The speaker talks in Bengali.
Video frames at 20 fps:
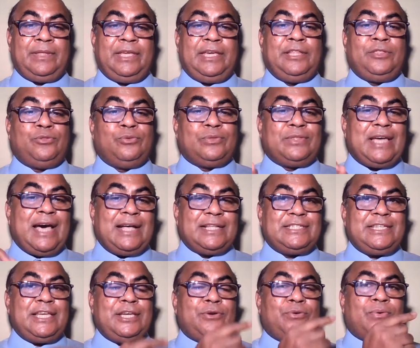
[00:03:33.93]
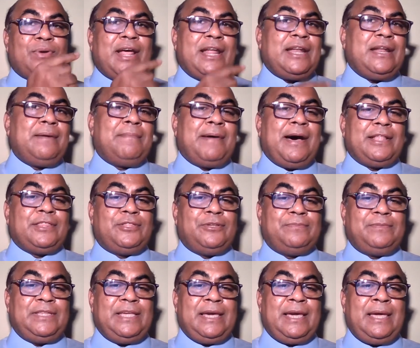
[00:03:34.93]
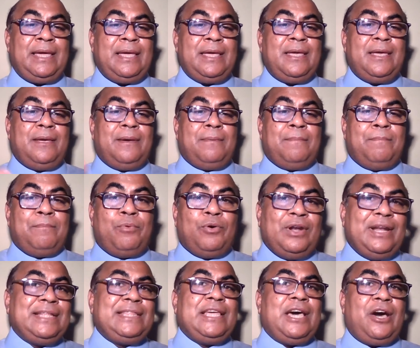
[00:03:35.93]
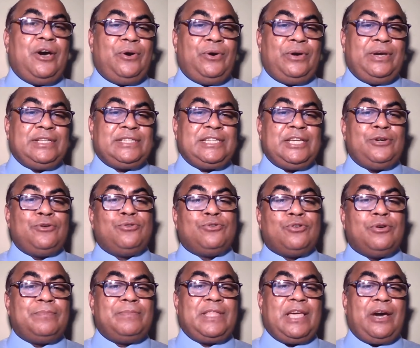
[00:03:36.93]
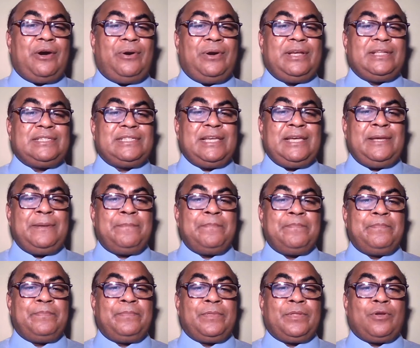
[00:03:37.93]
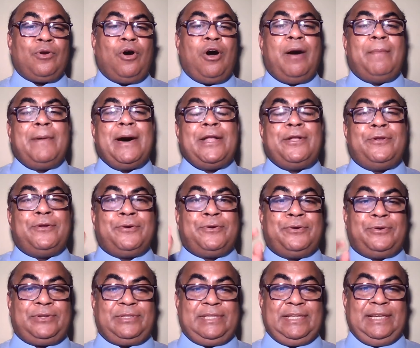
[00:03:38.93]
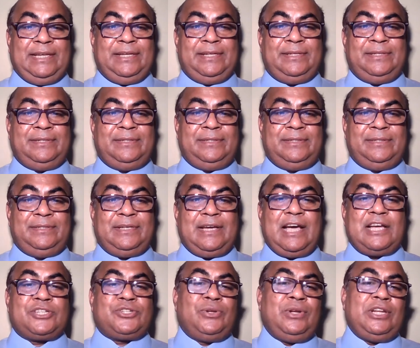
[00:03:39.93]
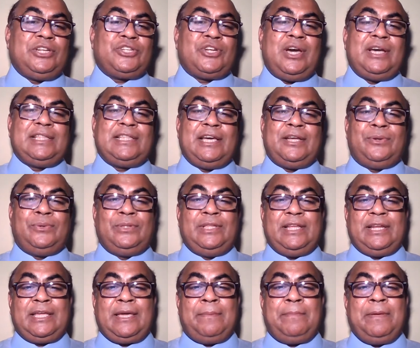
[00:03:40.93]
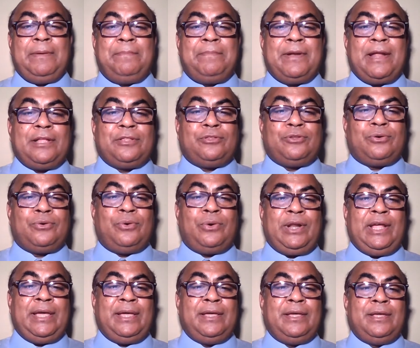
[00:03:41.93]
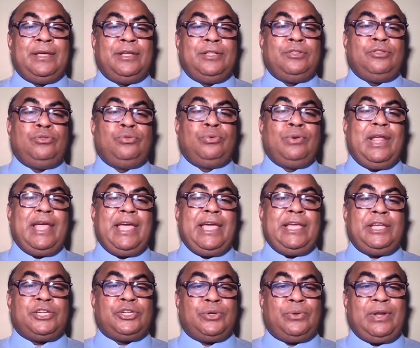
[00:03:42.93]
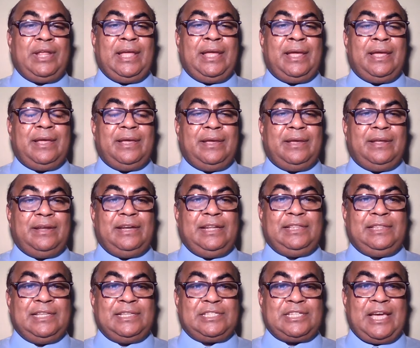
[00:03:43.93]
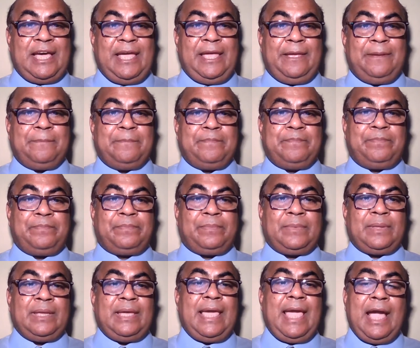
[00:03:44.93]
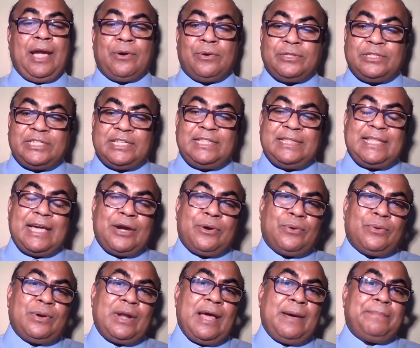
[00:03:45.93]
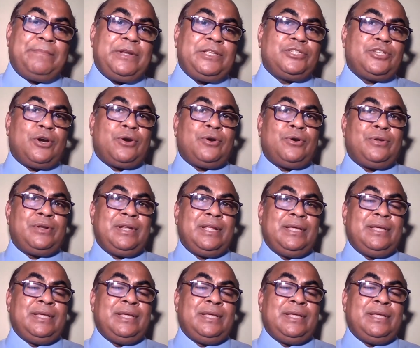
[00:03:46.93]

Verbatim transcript: কিন্তু তা যেই কোরআনের মাধ্যম দিয়ে বলে দেওয়া হয়েছে হুকুম দেওয়া হয়েছে অমান্য করতে আসলে শয়তান ওদেরকে বিভ্রান্ত করে দূরেই সরিয়ে নিতে চায় এখন চিন্তা করুন আপনি যখন